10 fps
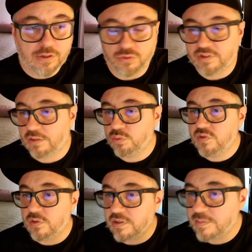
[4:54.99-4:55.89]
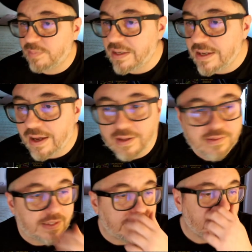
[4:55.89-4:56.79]
con traduzioni
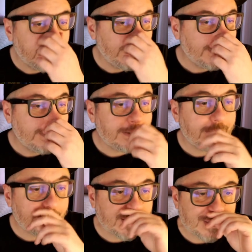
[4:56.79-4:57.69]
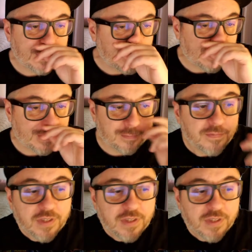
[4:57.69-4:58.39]
sbagliate e,